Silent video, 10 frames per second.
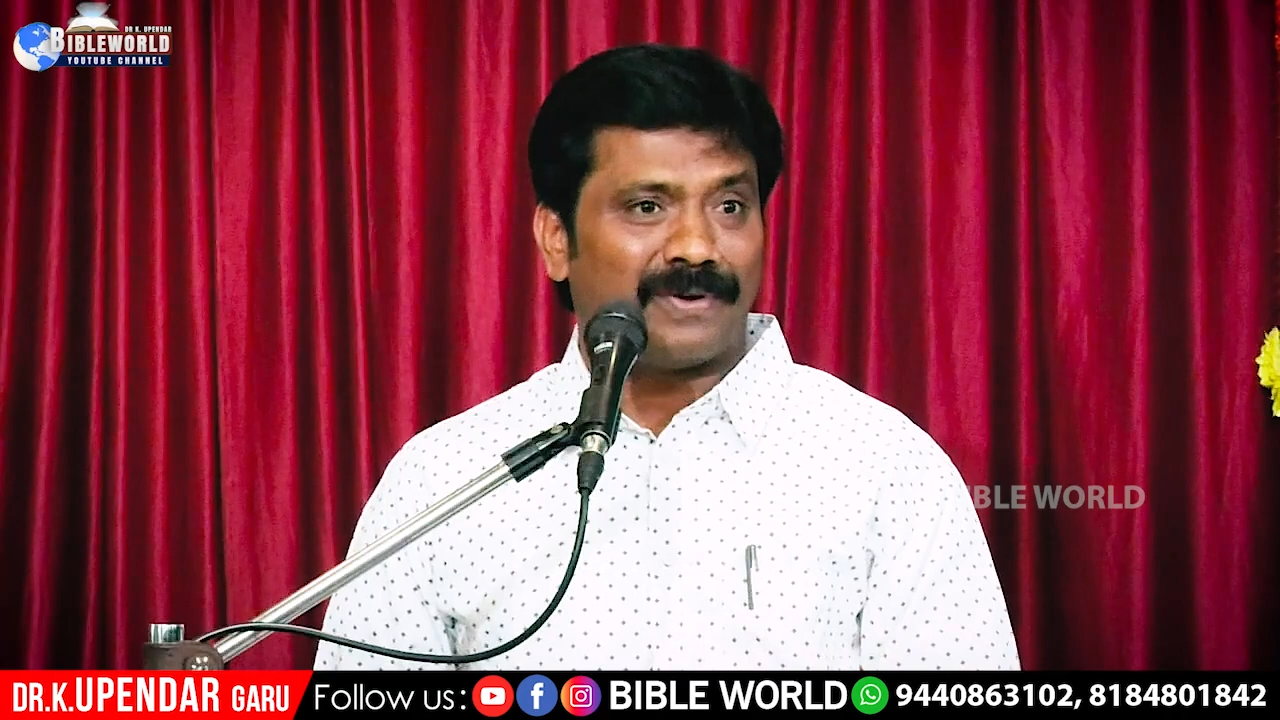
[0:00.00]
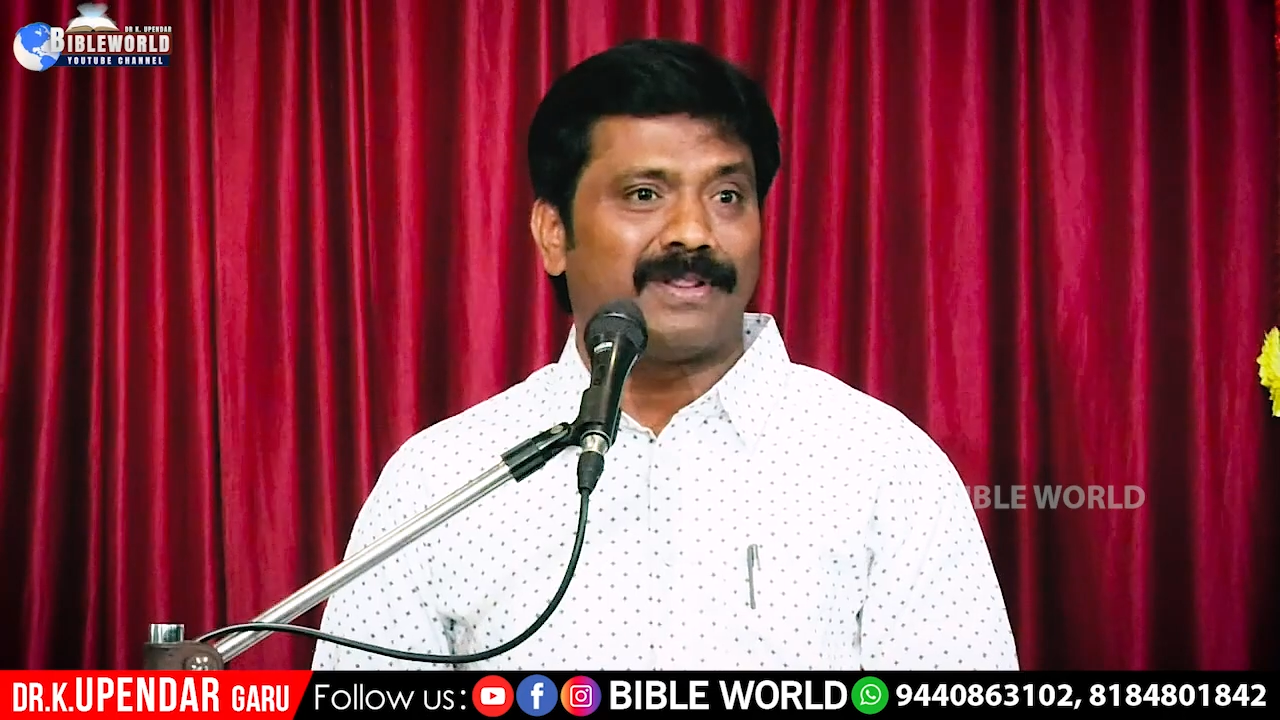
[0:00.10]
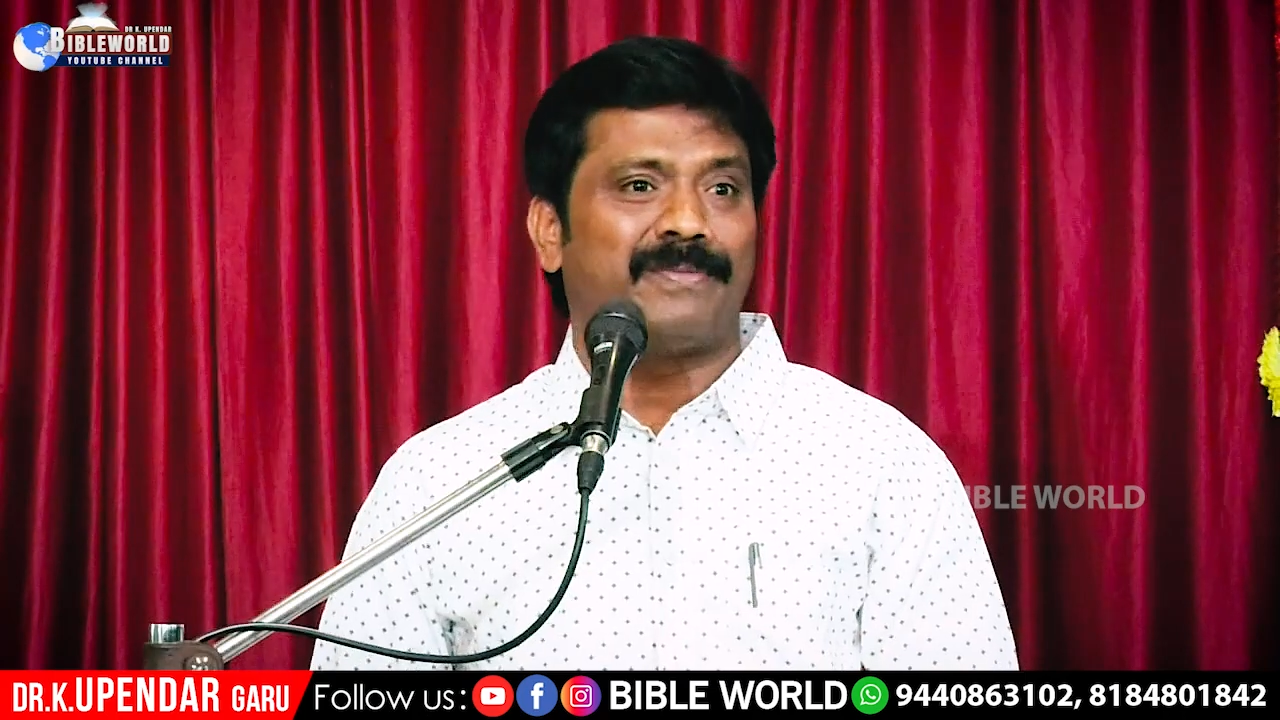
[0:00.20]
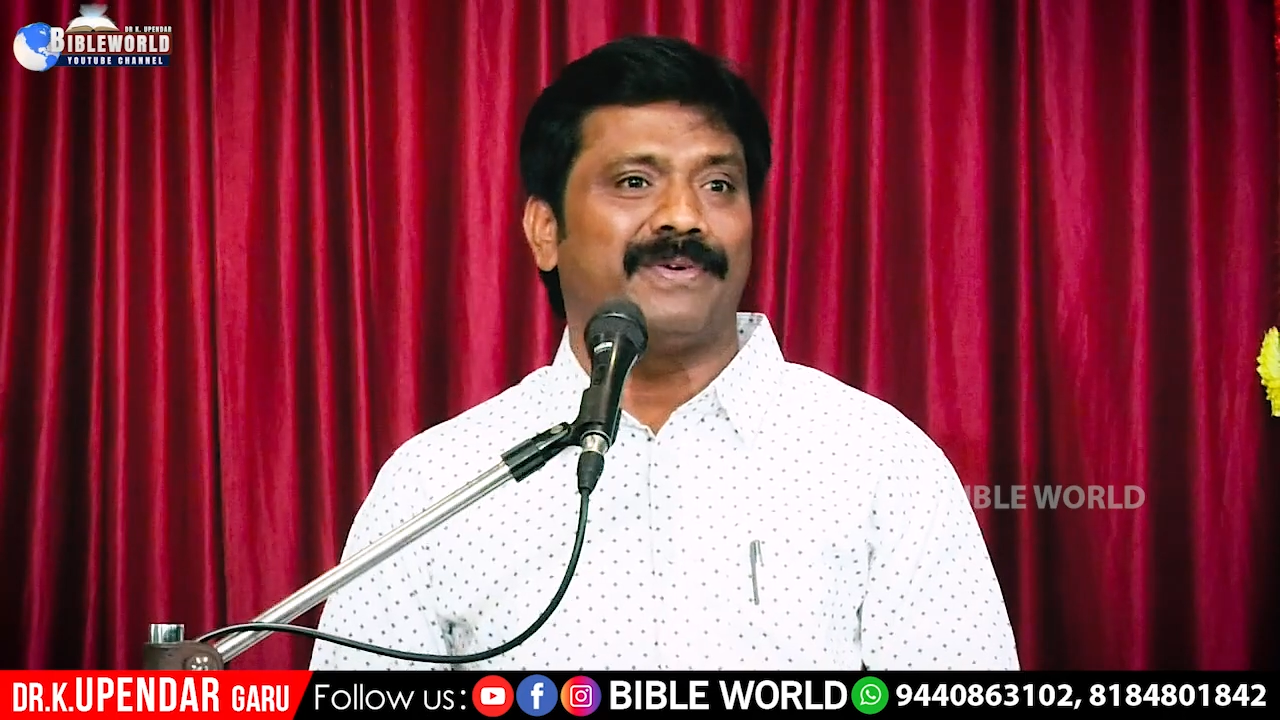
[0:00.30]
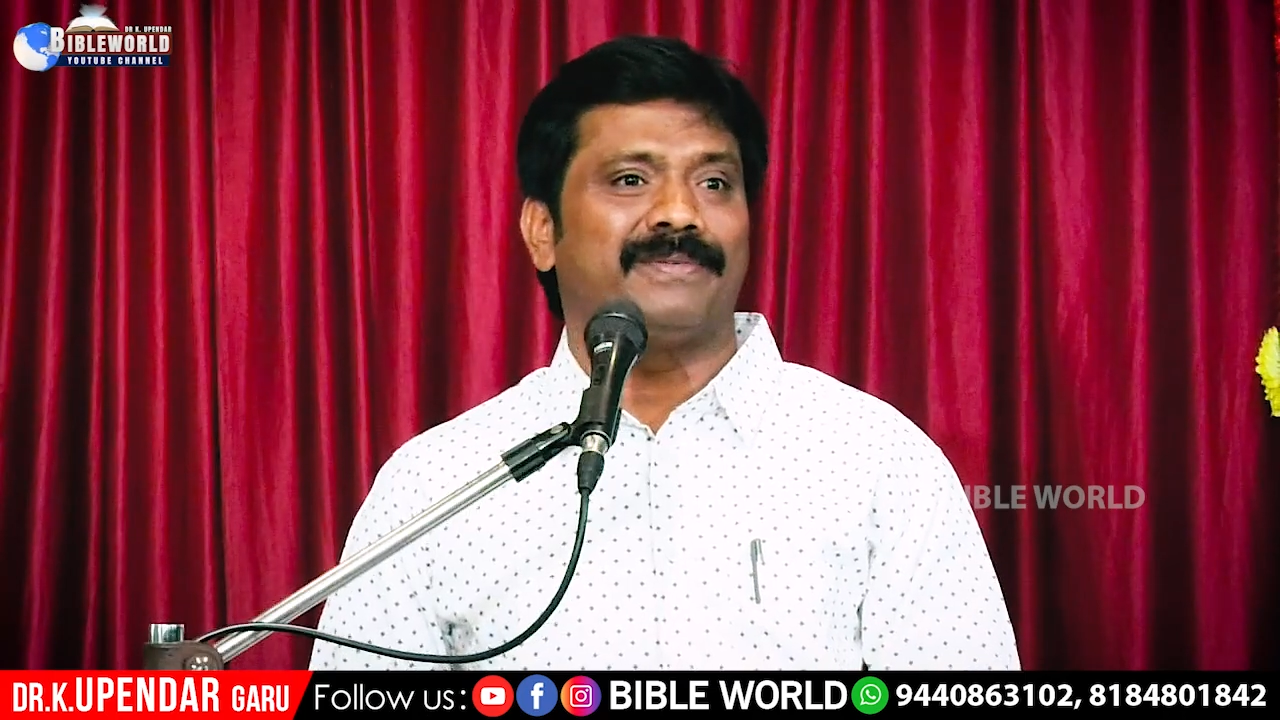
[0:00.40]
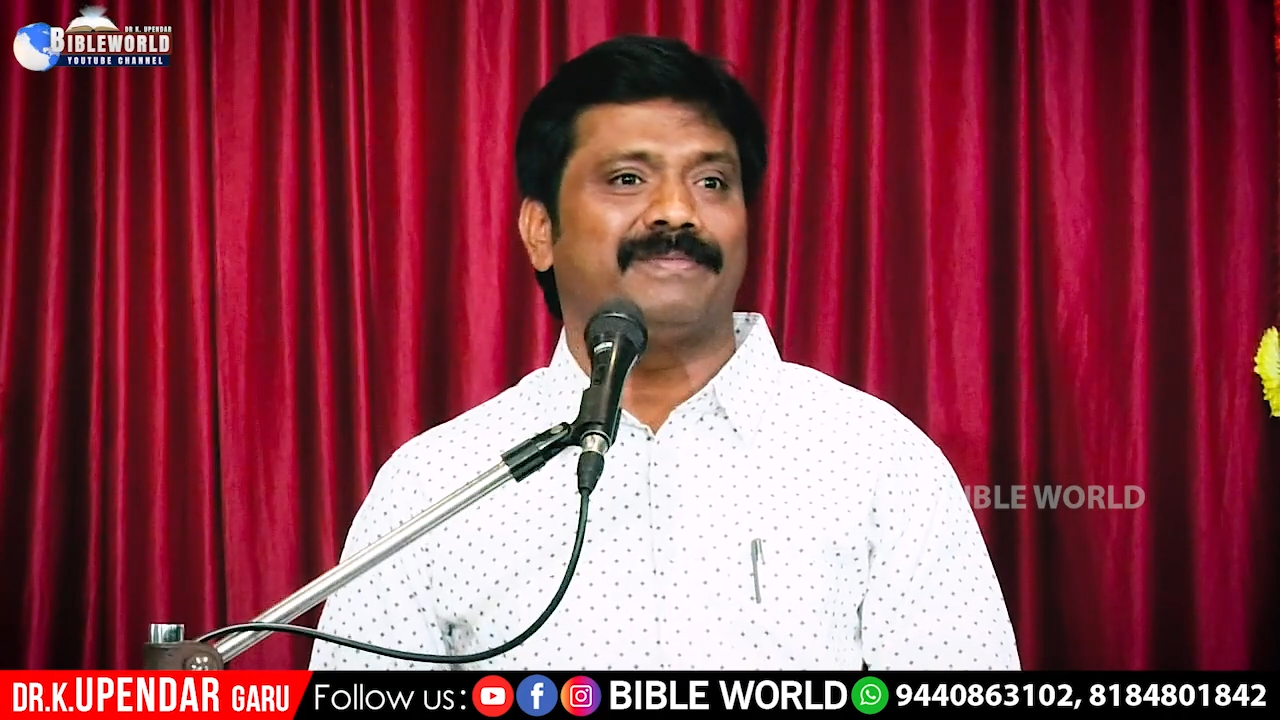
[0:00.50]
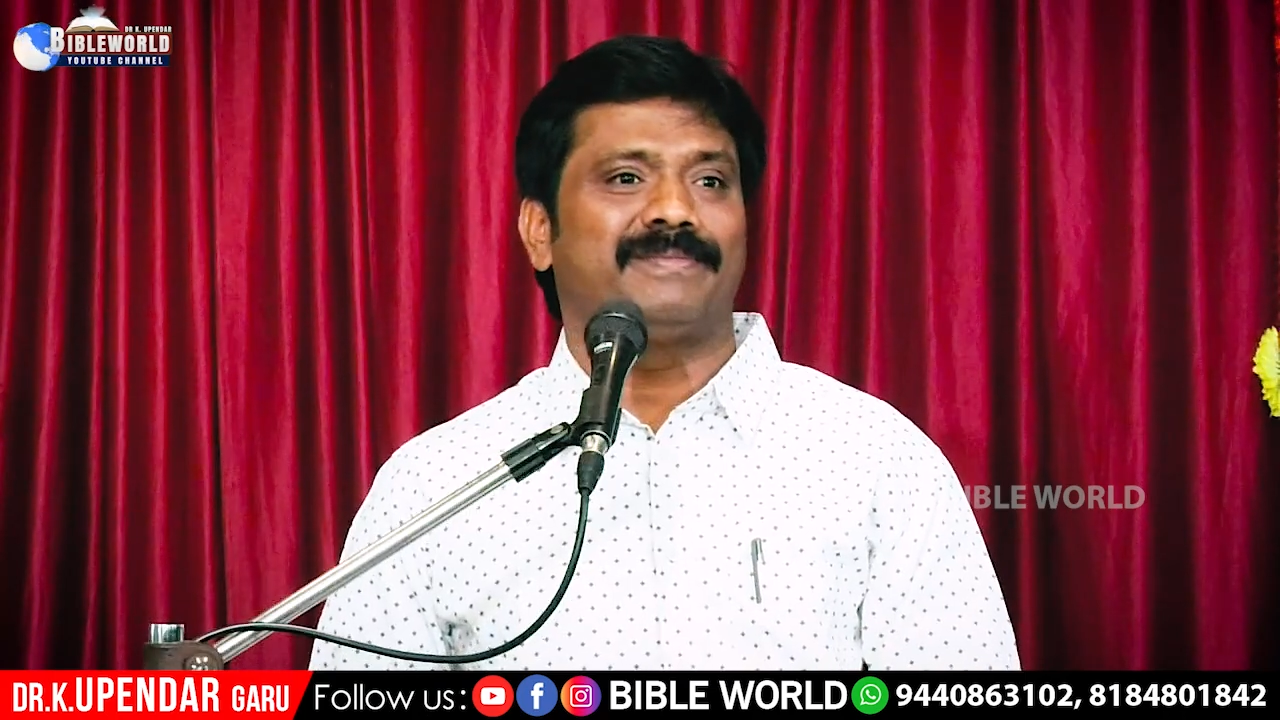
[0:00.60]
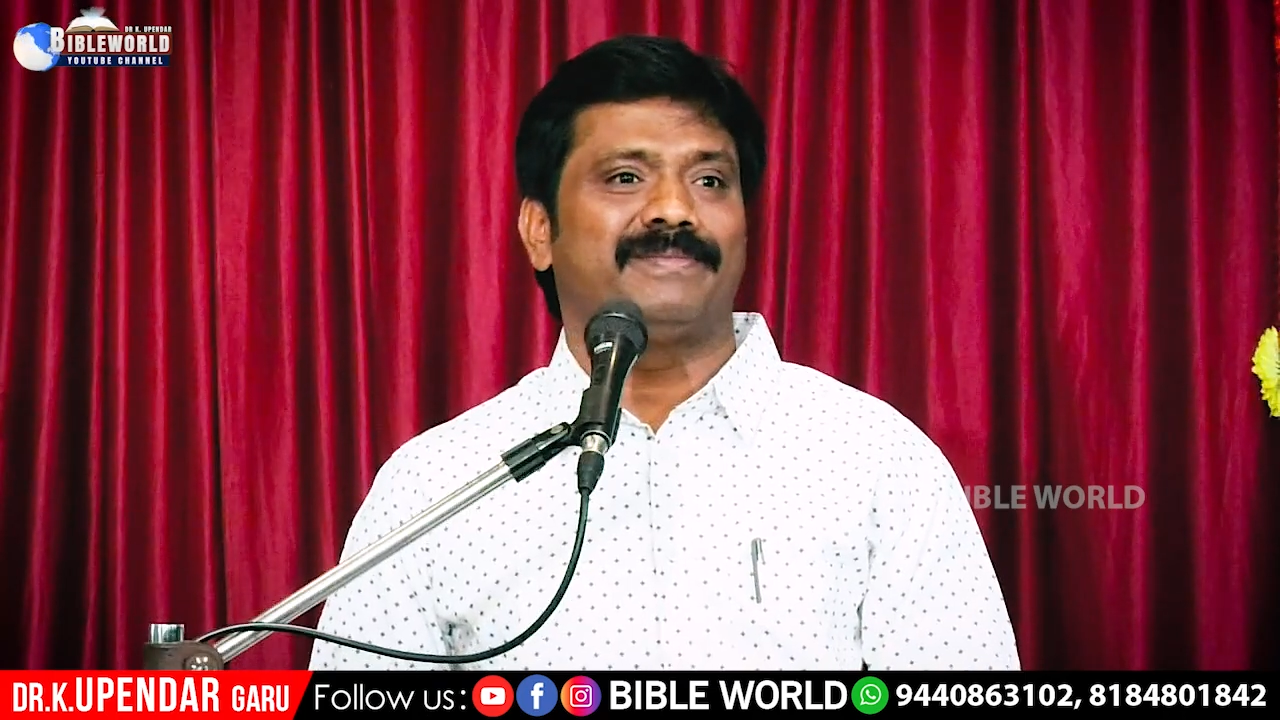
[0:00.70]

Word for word: ఉండదు ఇప్పుడు